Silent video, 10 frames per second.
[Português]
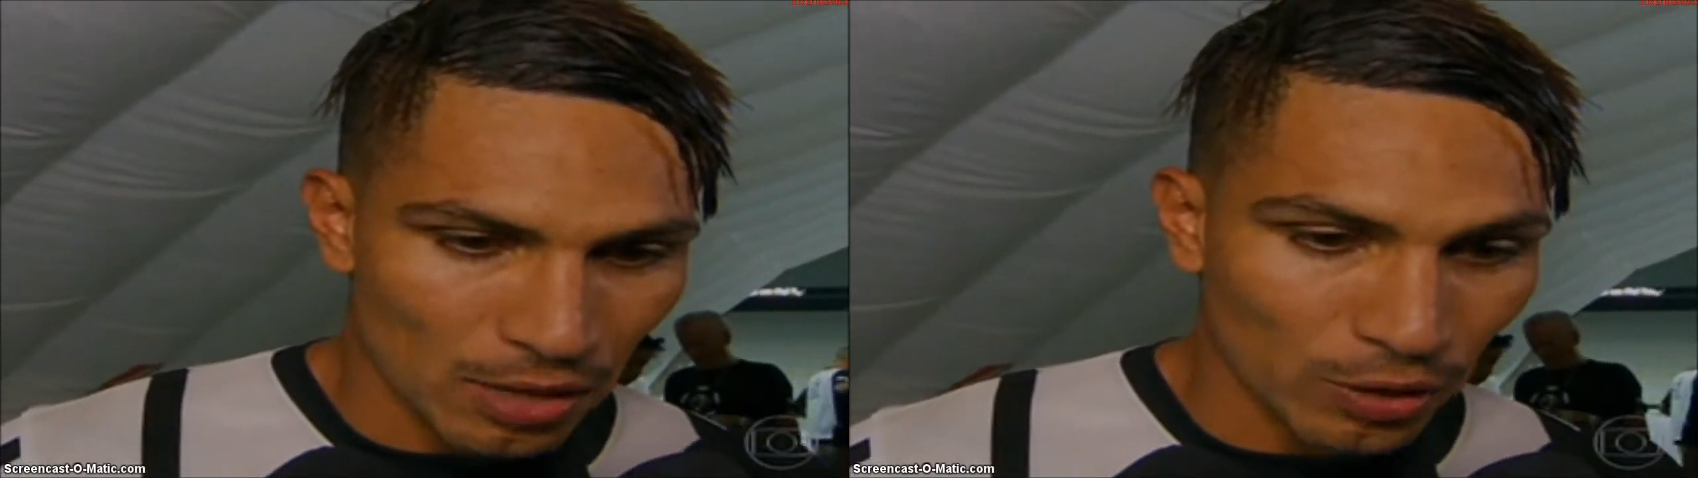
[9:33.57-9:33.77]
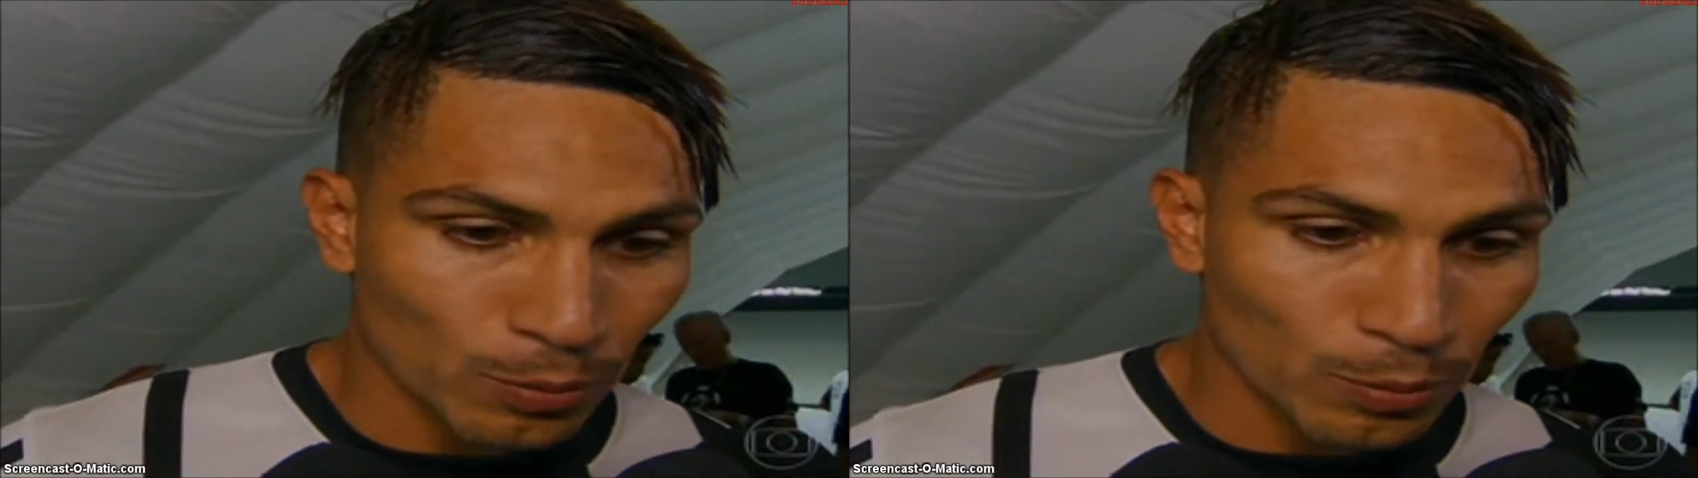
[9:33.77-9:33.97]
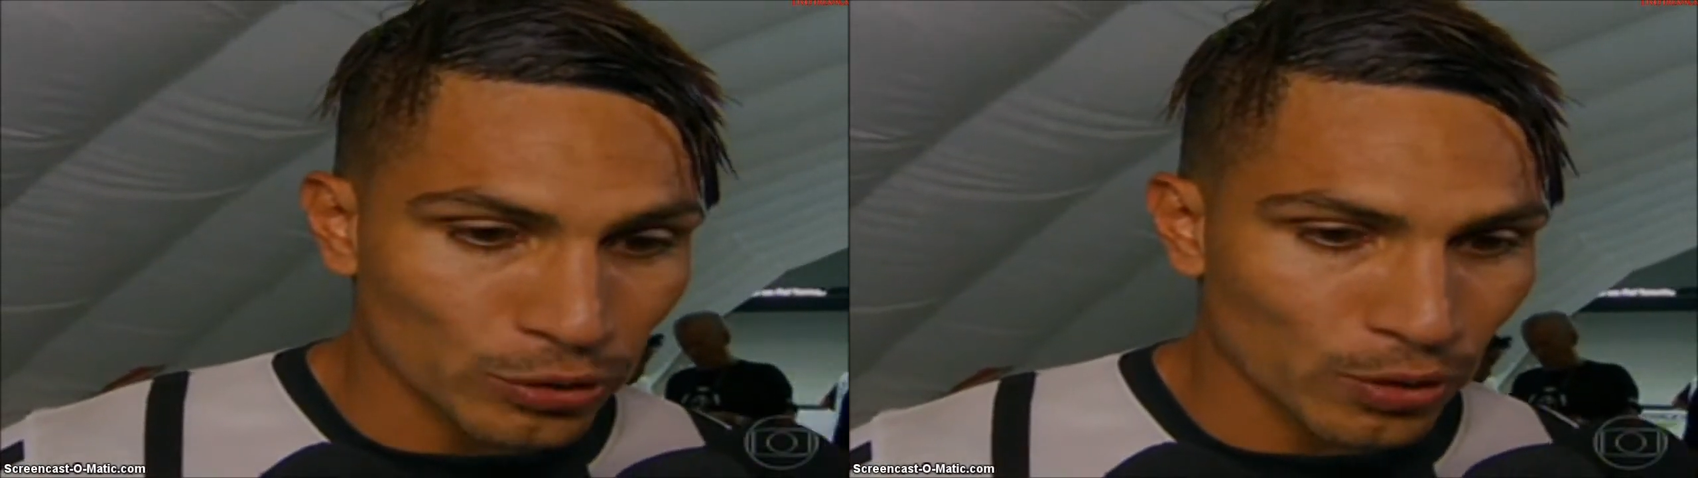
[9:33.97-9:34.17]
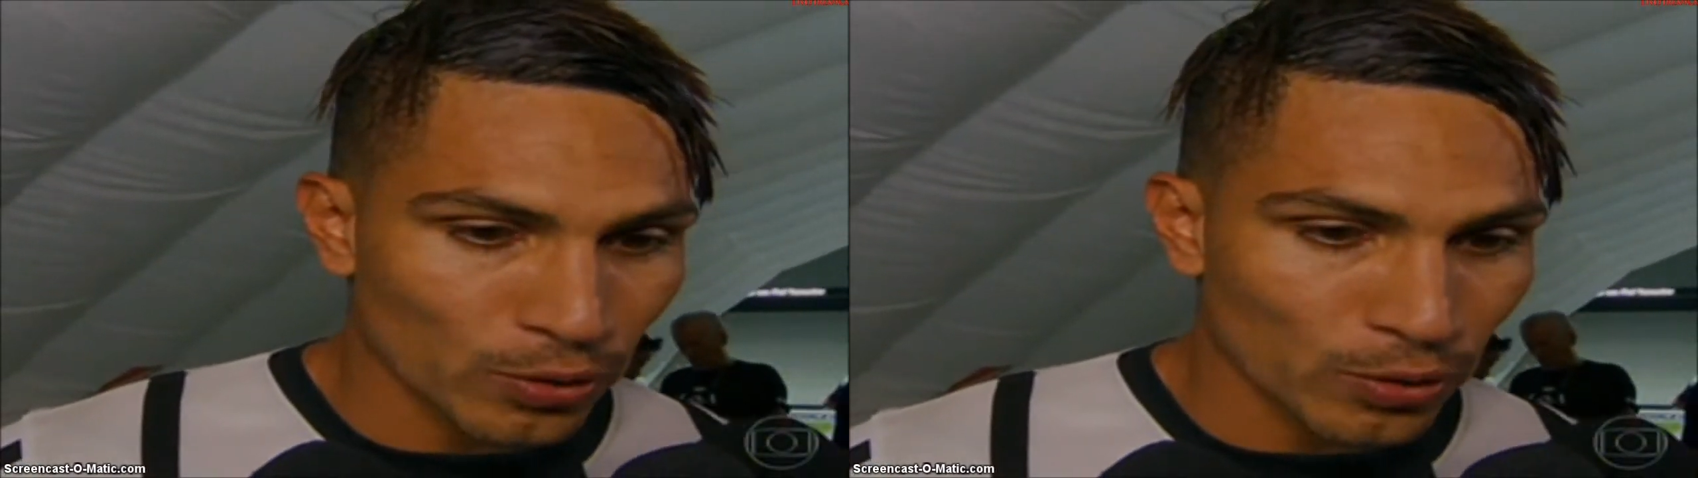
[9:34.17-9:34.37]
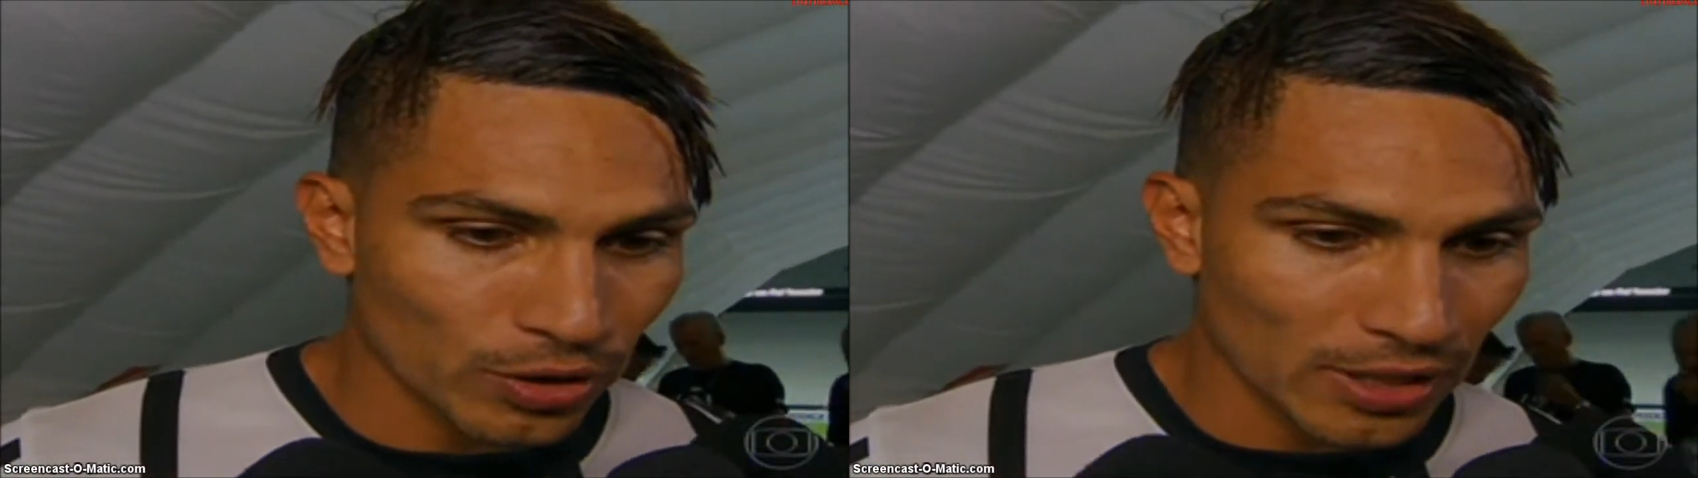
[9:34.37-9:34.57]
eu tenho muito
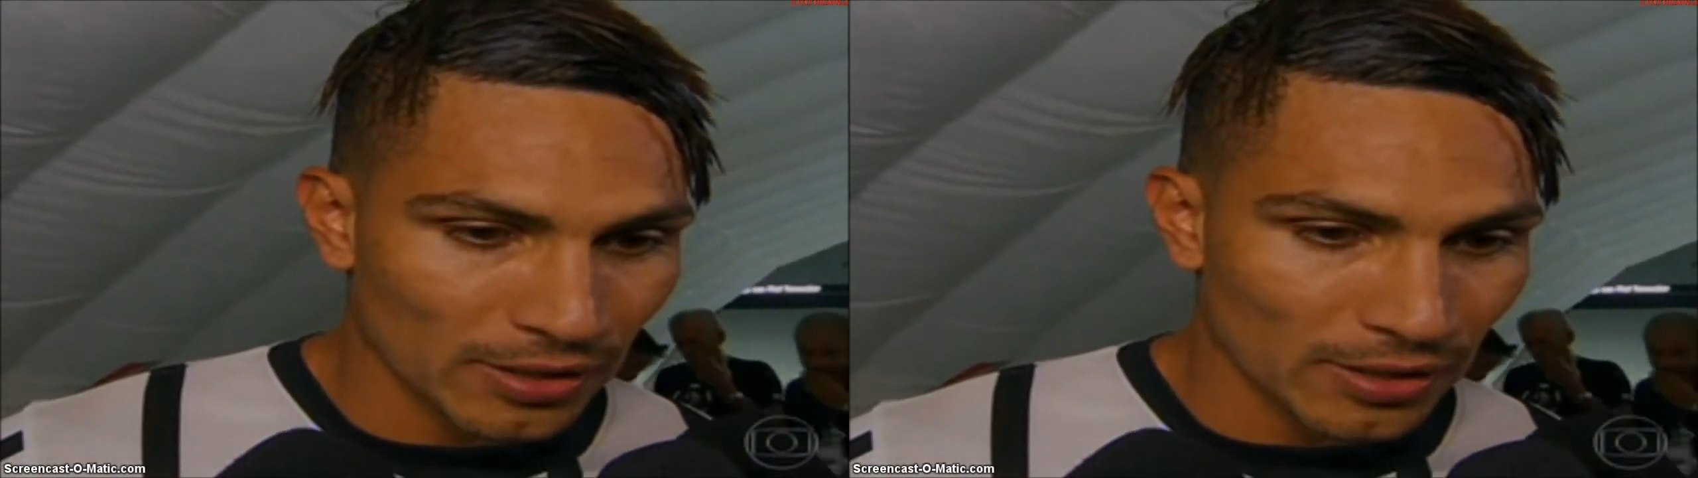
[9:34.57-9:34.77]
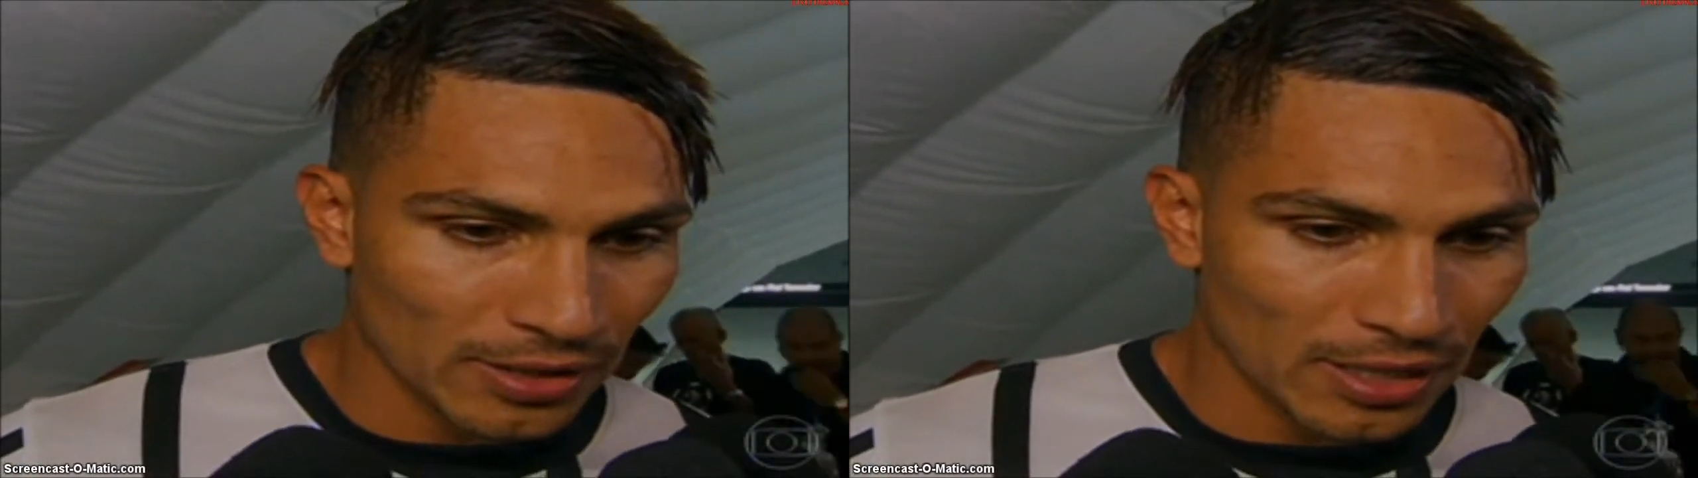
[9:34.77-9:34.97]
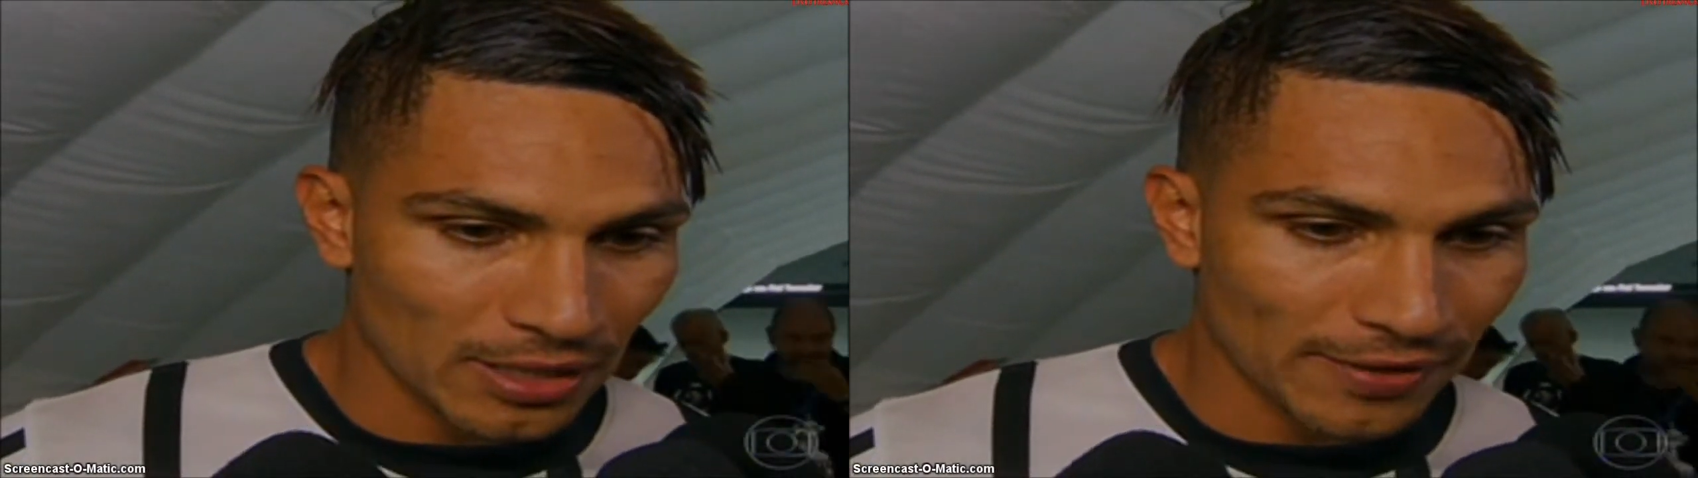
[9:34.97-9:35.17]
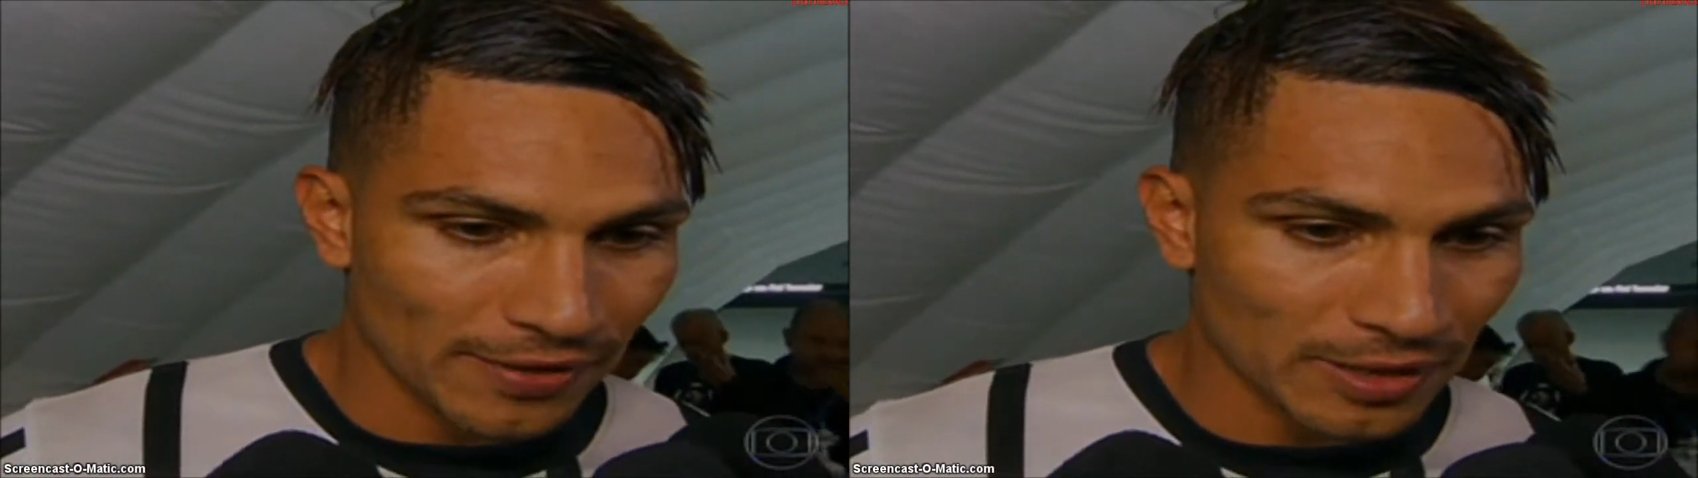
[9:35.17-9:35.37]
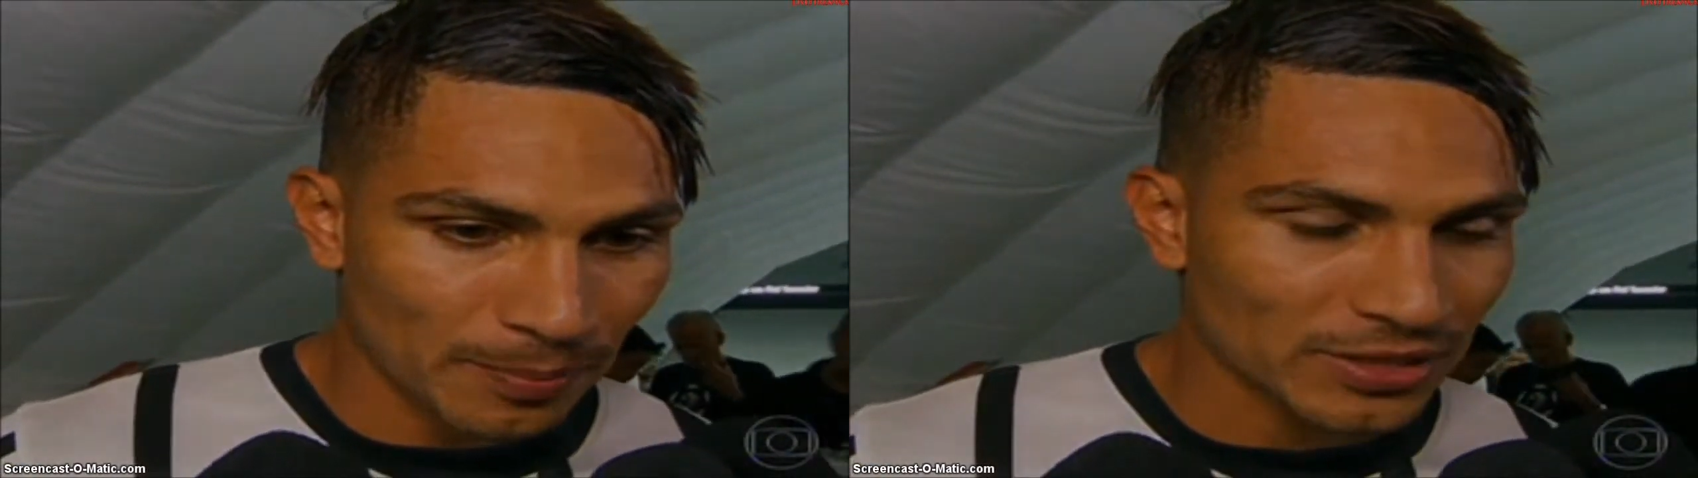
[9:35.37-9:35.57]
orgulho de, de,
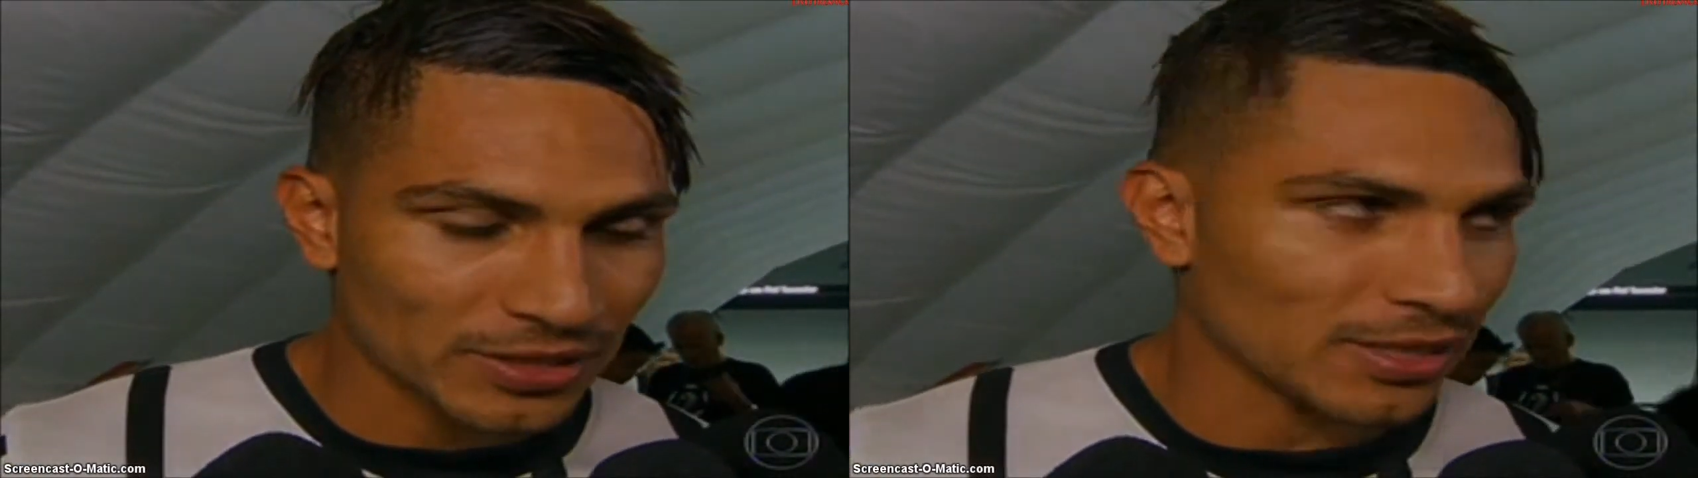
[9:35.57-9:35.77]
de fazer